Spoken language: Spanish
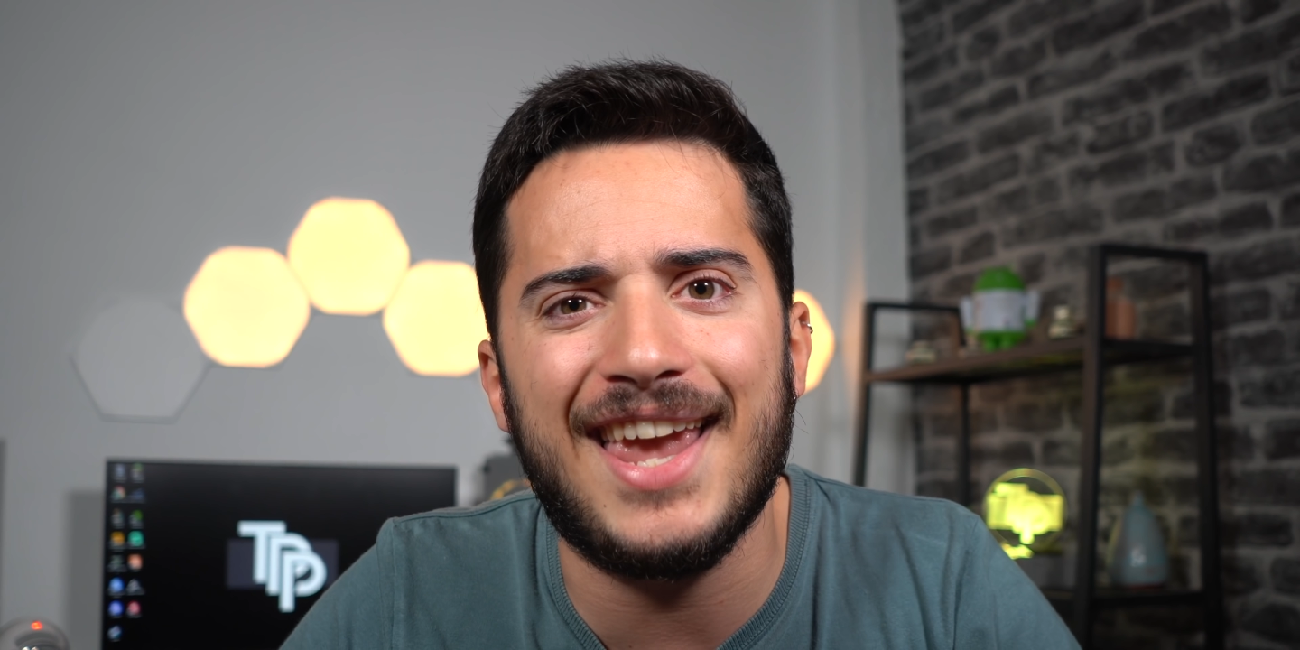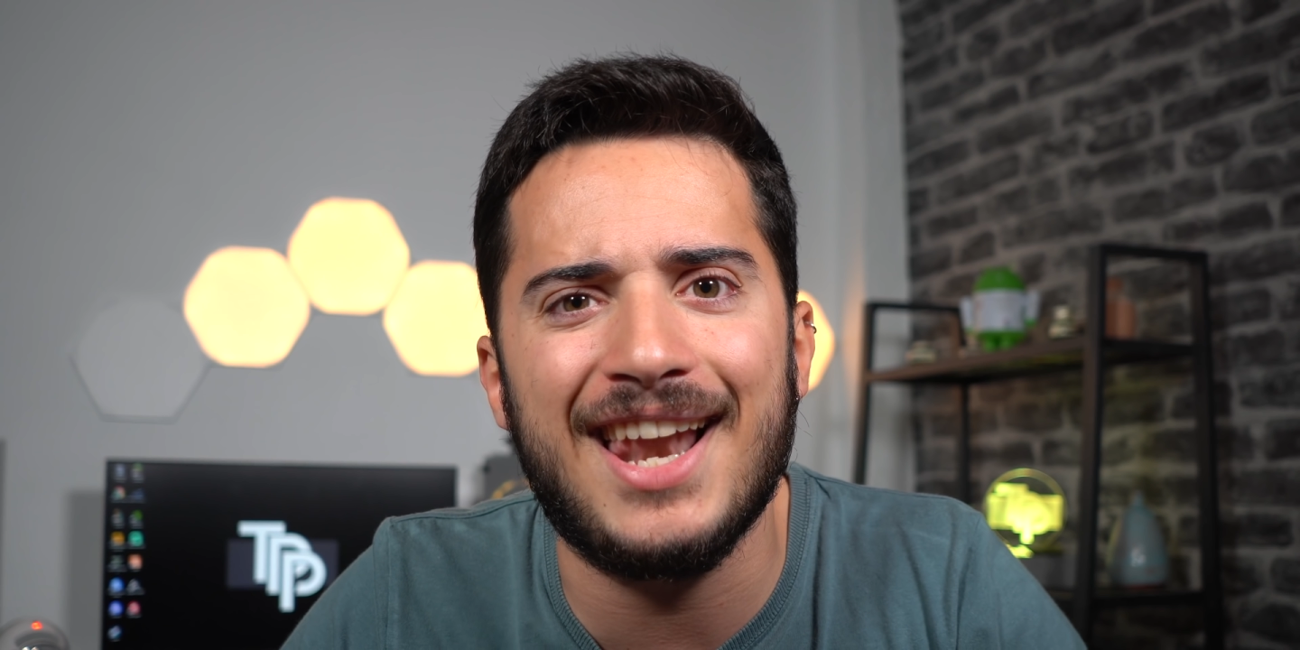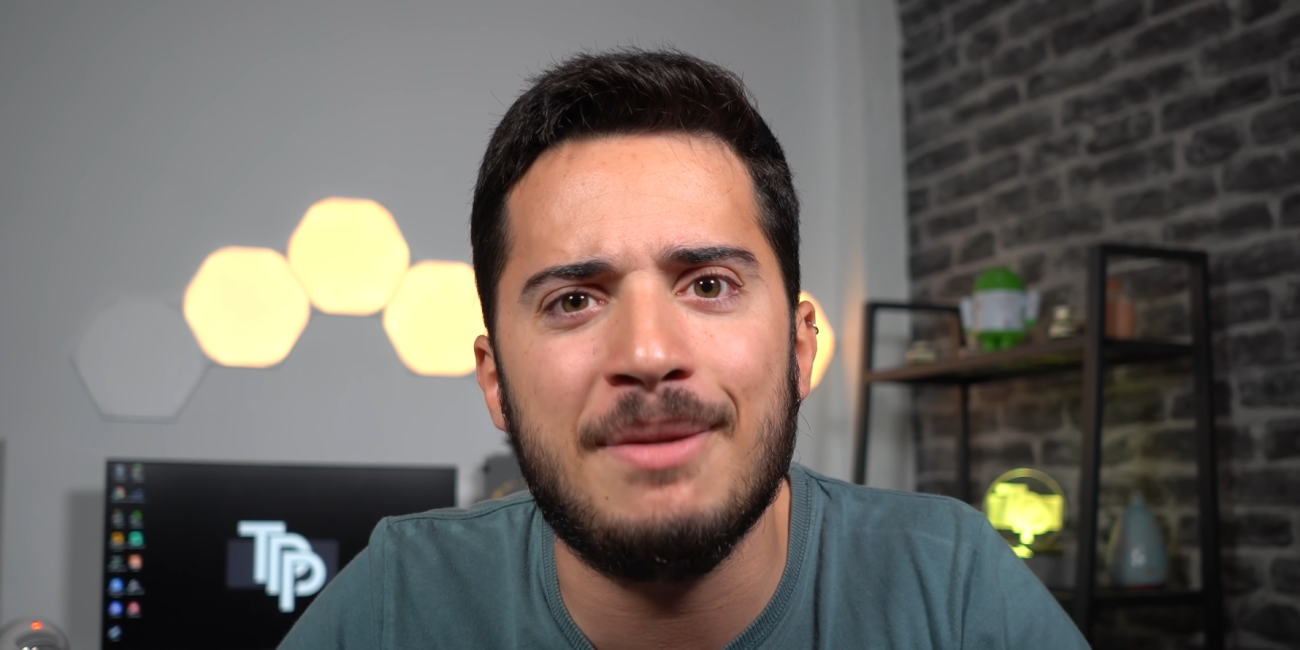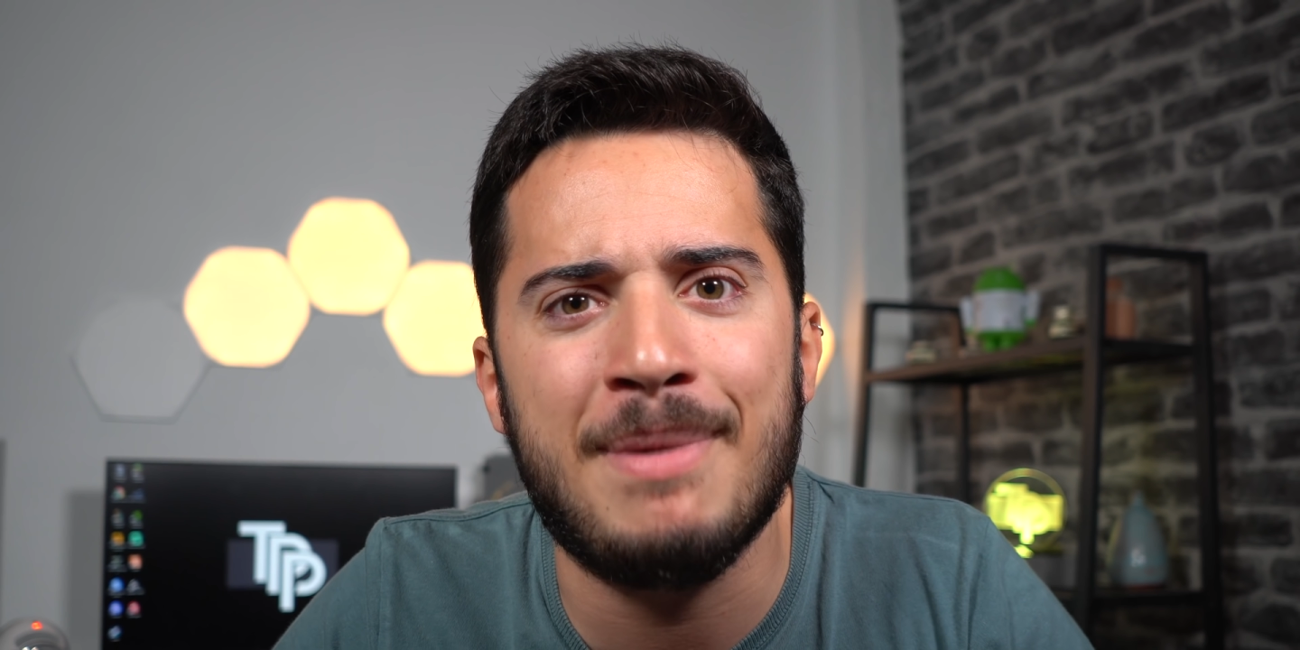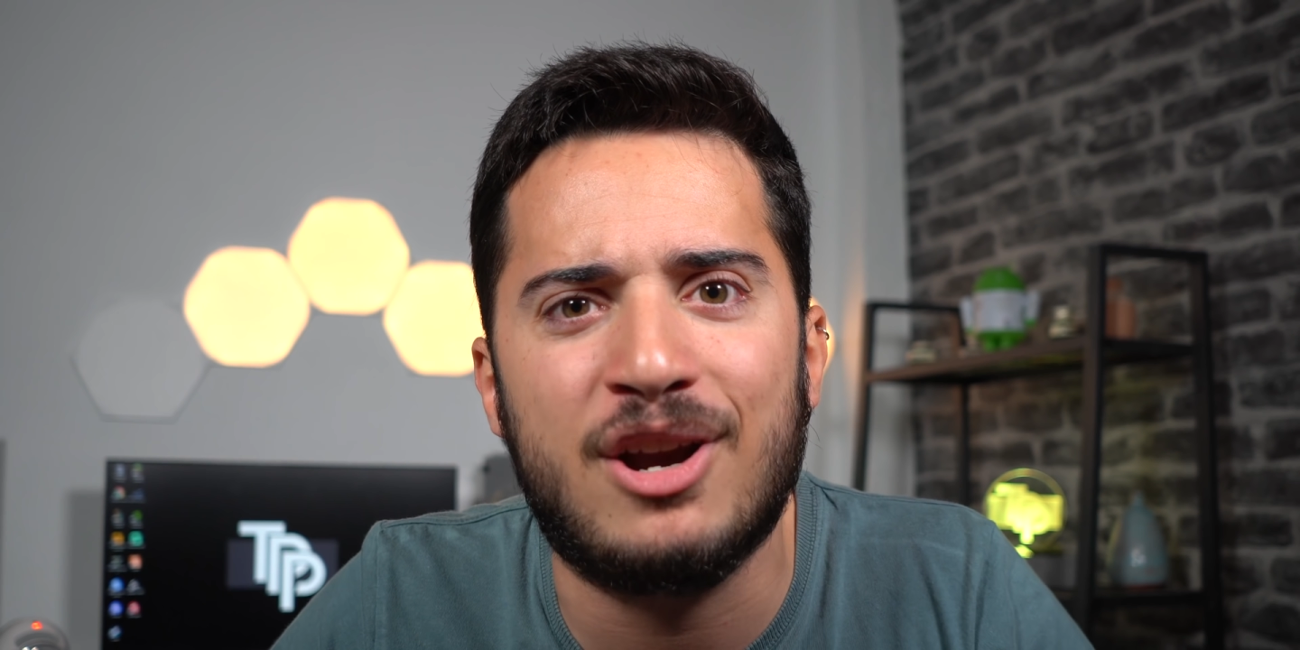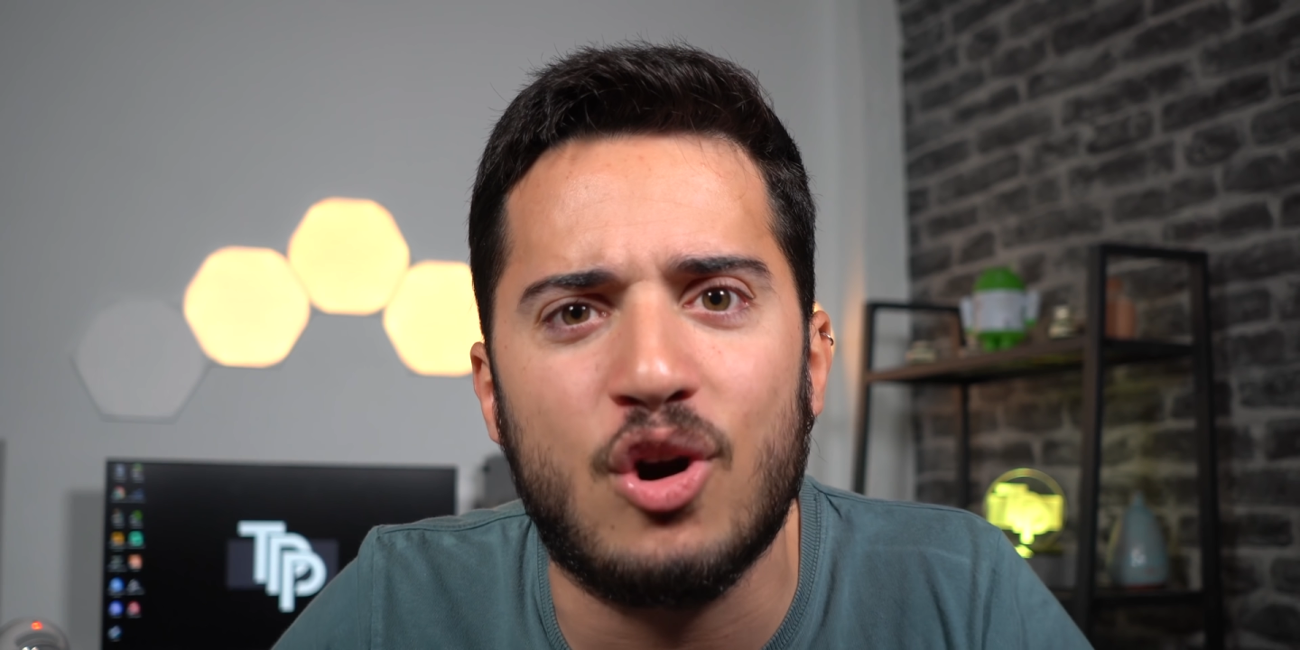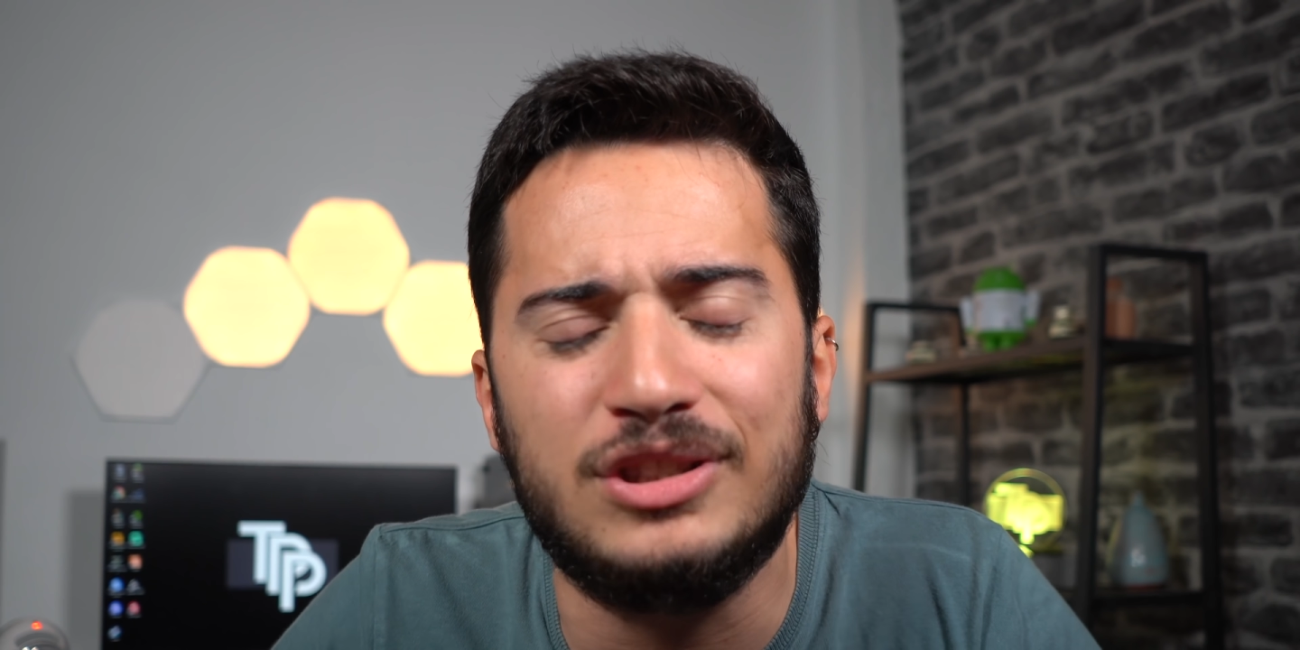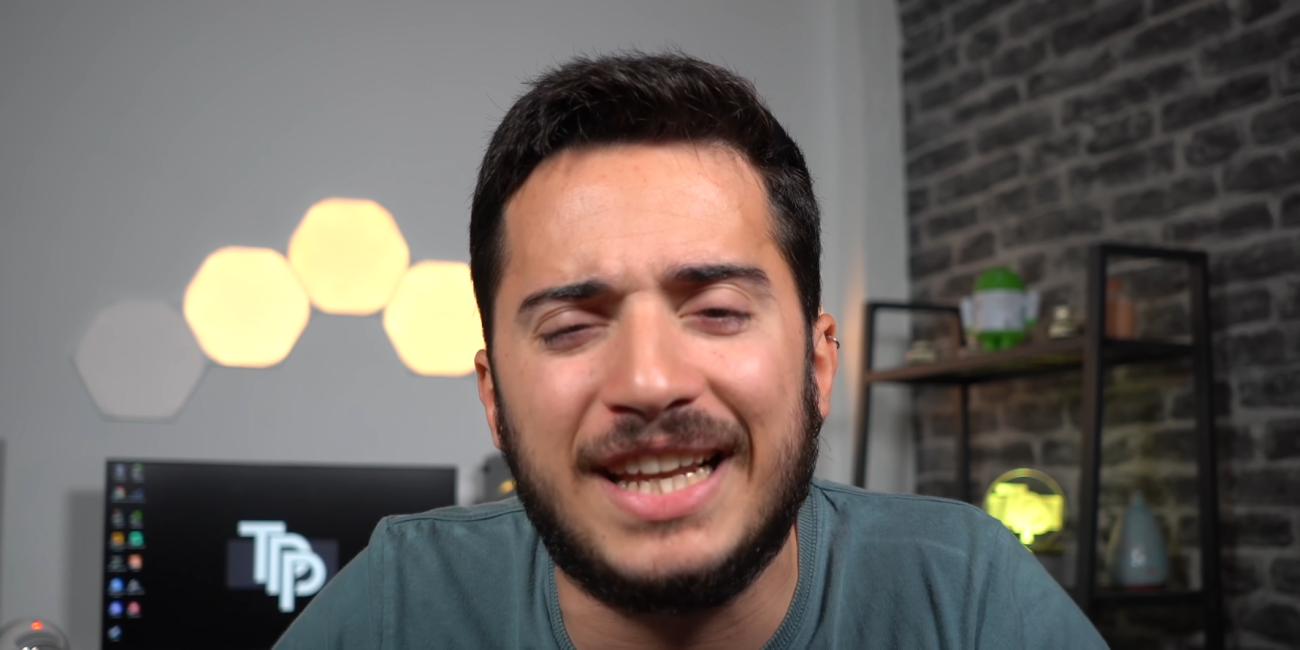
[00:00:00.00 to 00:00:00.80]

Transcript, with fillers: el mejor